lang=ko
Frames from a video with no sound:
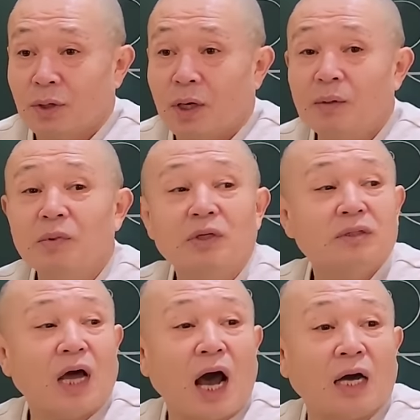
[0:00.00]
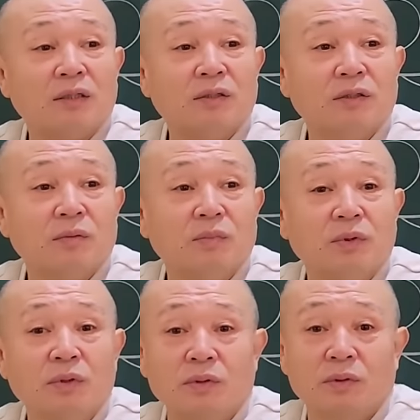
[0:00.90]
에이, 뭐, 그다 아는 거, 그
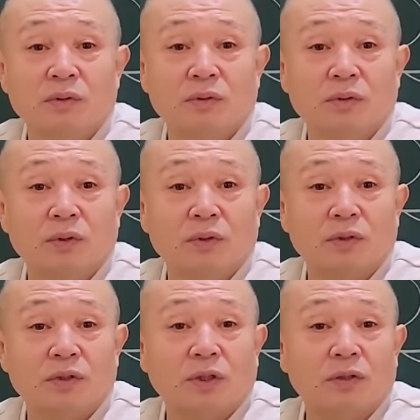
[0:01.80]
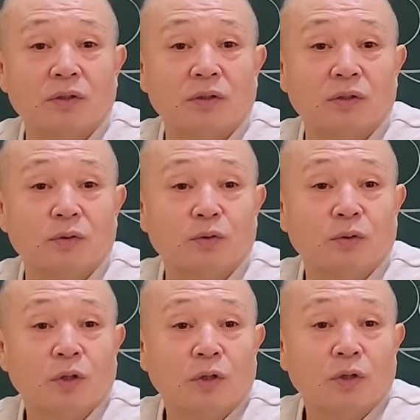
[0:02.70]
뭐를, 그, 그, 거기에 심각하게, 그,
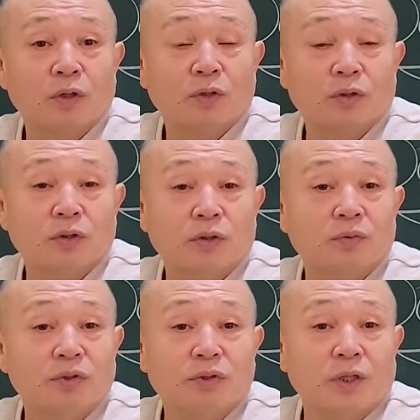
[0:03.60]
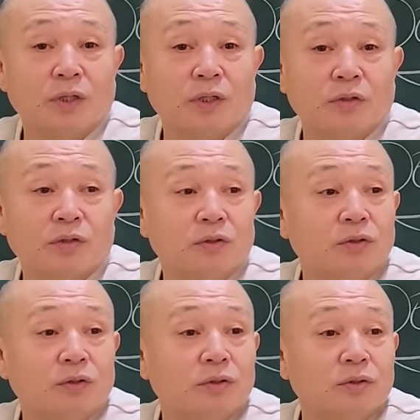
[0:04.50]
저, 힘을 쓰냐, 이거. 그,
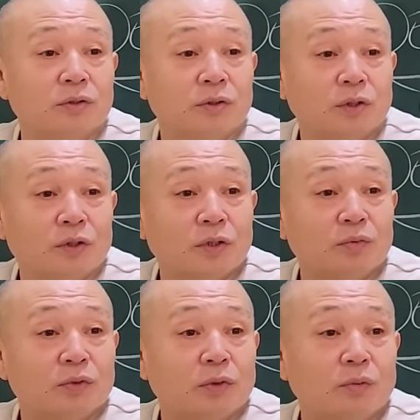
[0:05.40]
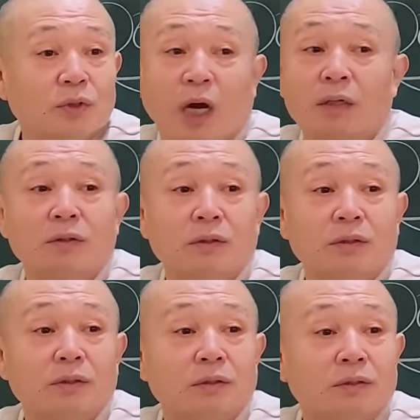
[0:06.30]
그, 힘 쓸 거면 다른 거에
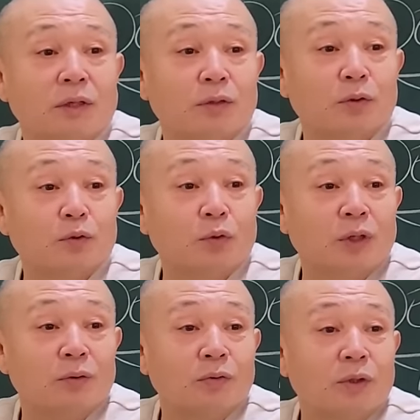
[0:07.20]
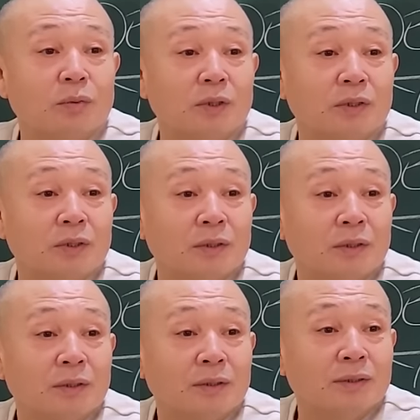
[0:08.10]
신경 써가지고 돈이라도 더 벌지.
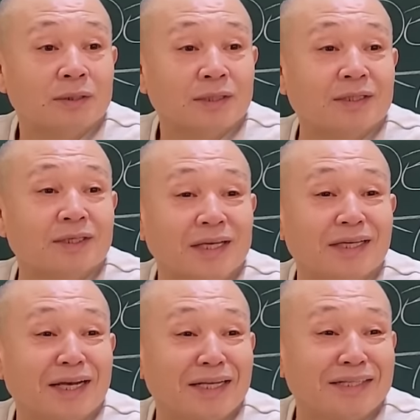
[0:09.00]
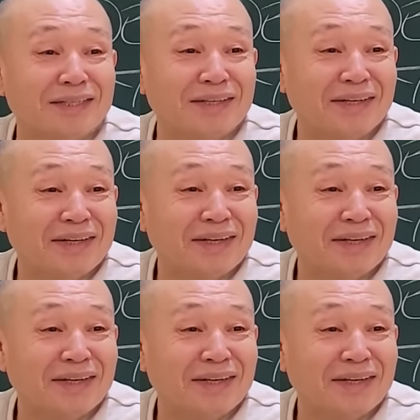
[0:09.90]
그게 인간이야.